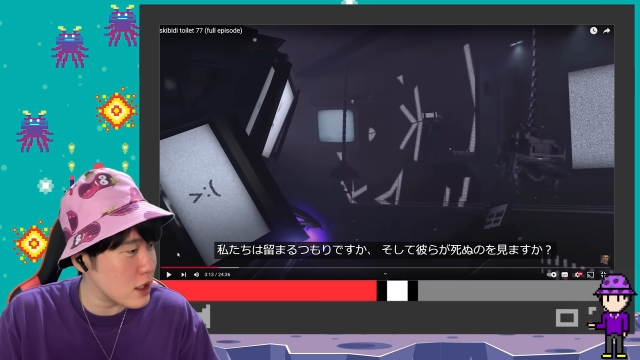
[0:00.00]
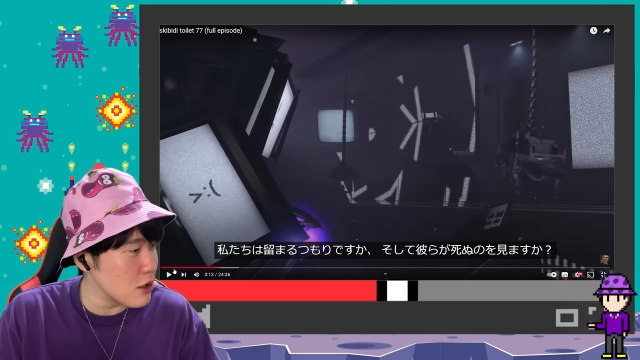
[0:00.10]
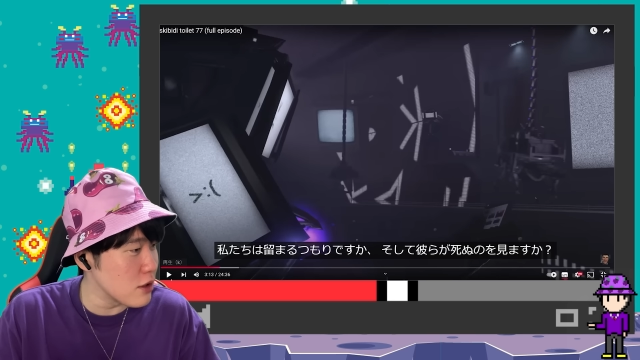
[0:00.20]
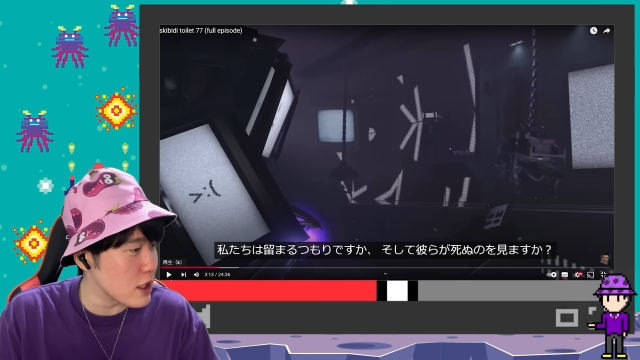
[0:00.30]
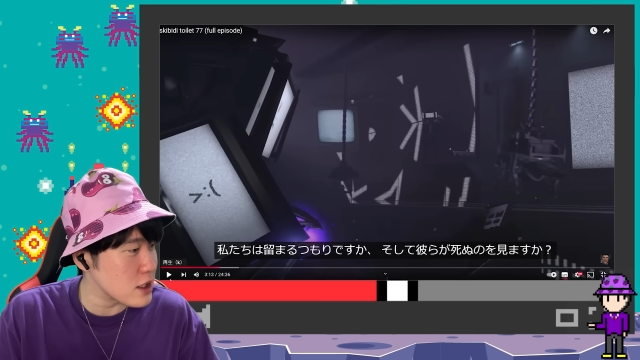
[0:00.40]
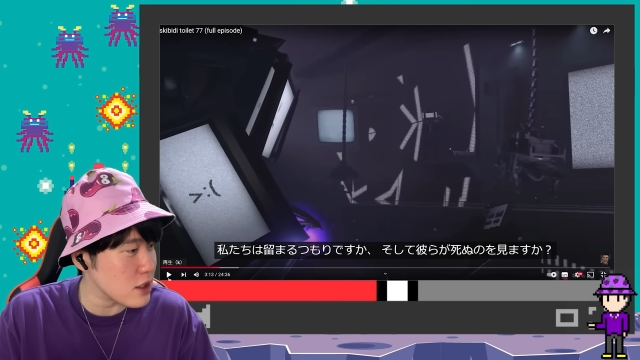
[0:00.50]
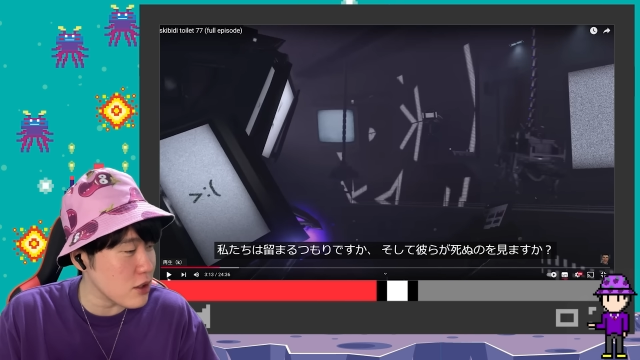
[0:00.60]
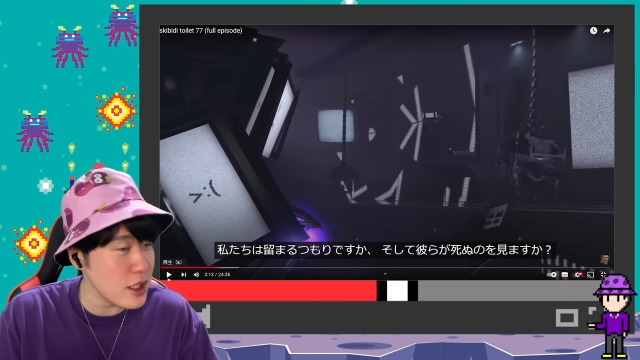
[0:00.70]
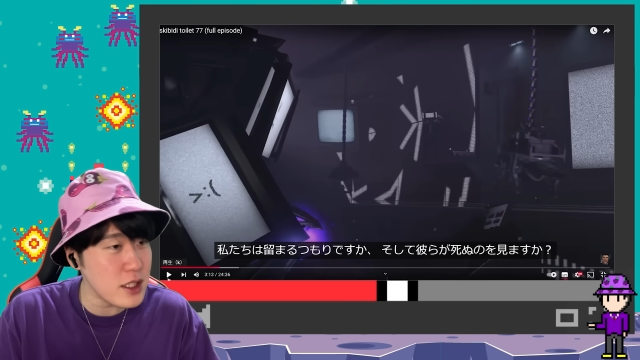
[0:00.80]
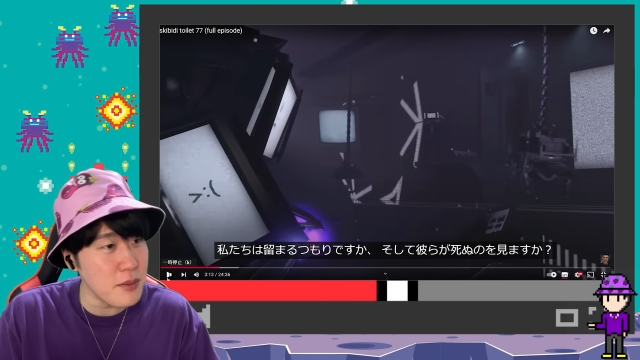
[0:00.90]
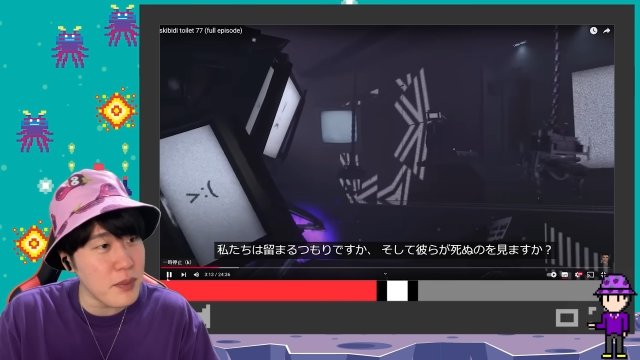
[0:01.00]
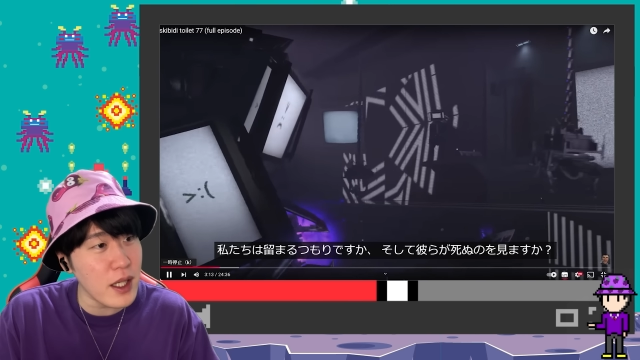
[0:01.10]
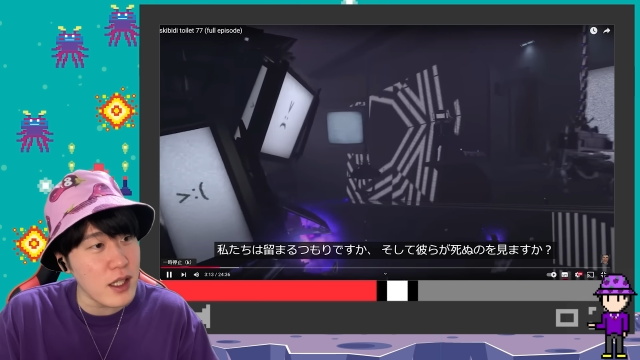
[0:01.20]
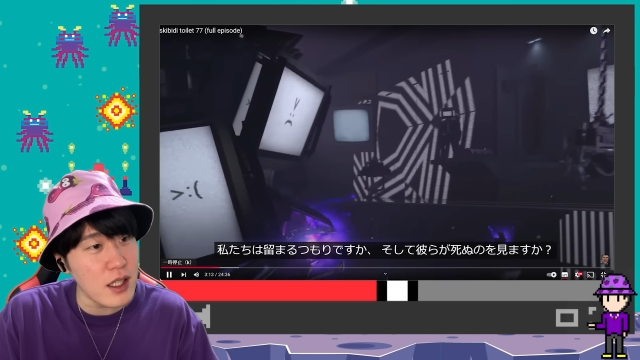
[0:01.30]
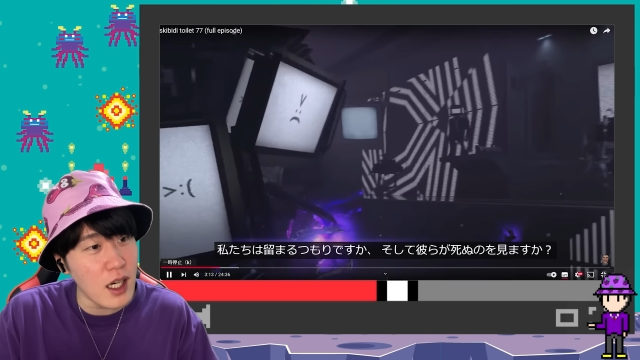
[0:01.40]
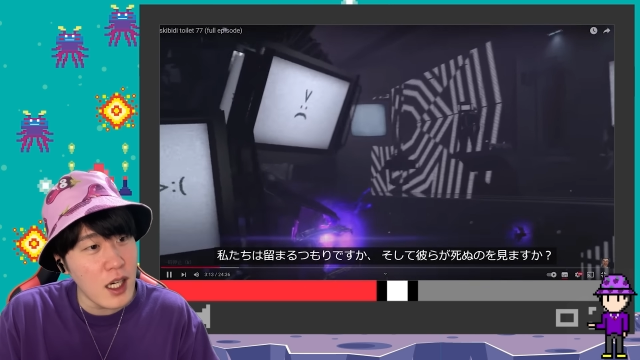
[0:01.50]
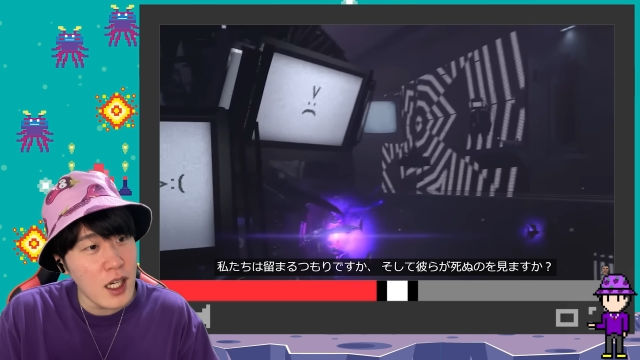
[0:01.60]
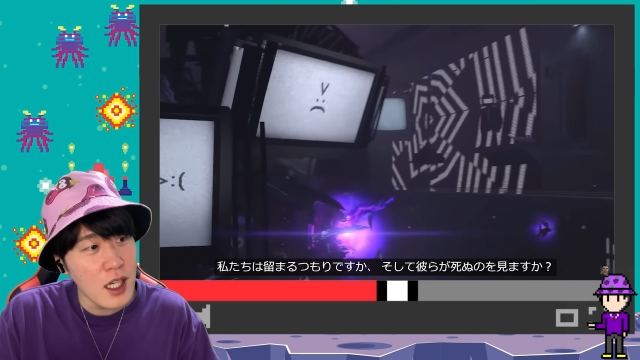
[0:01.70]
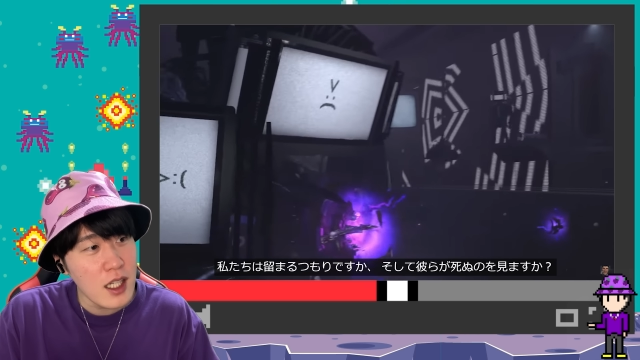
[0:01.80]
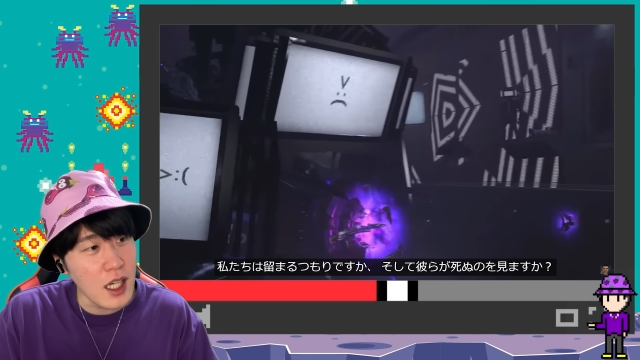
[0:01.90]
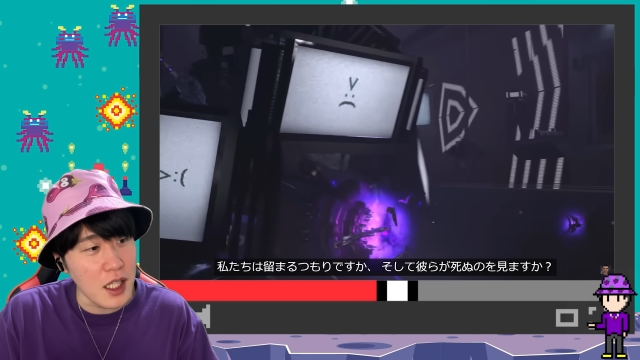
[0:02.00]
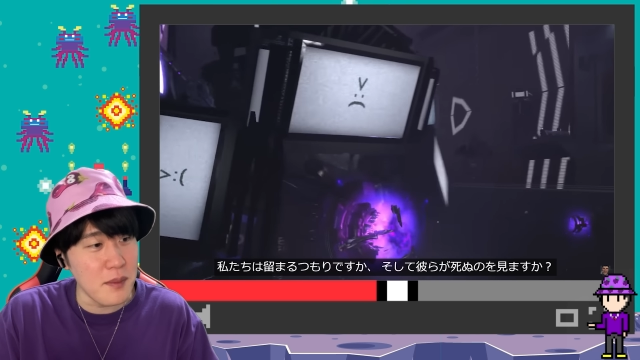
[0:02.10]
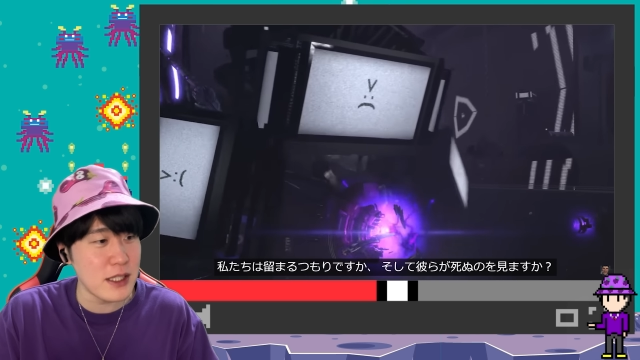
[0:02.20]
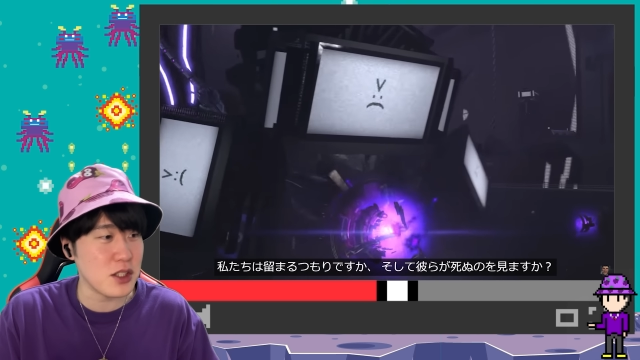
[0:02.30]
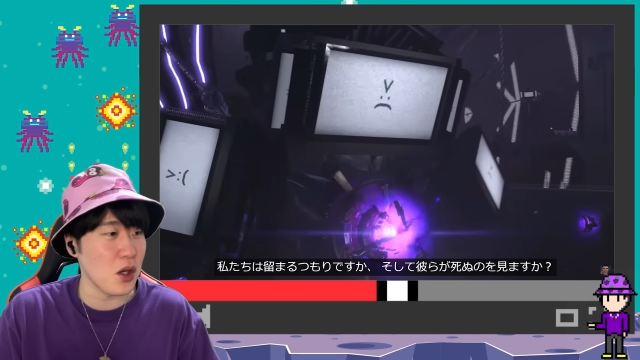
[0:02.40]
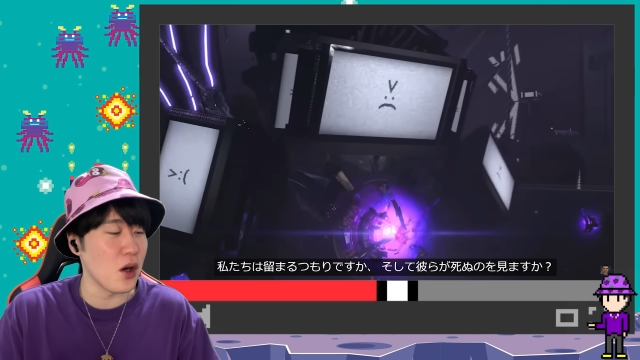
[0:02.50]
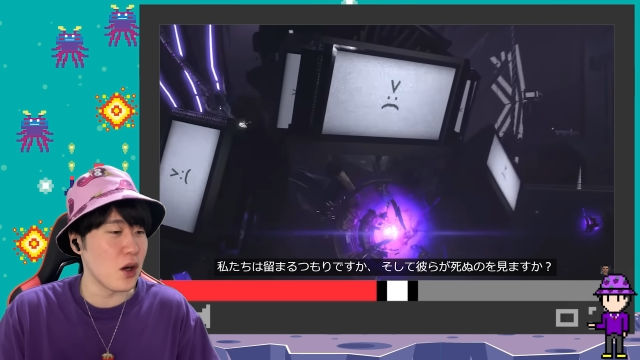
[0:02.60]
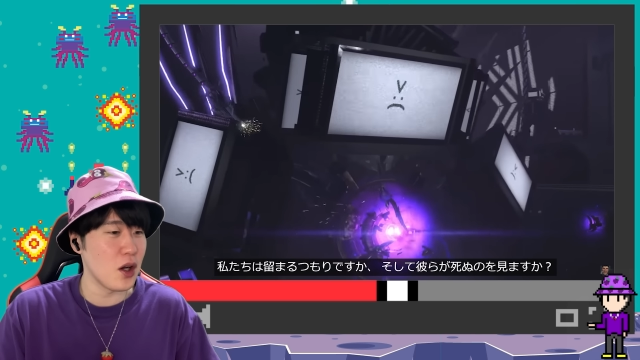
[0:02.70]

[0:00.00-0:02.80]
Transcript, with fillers: てるラジテレ先輩かな。がいますと。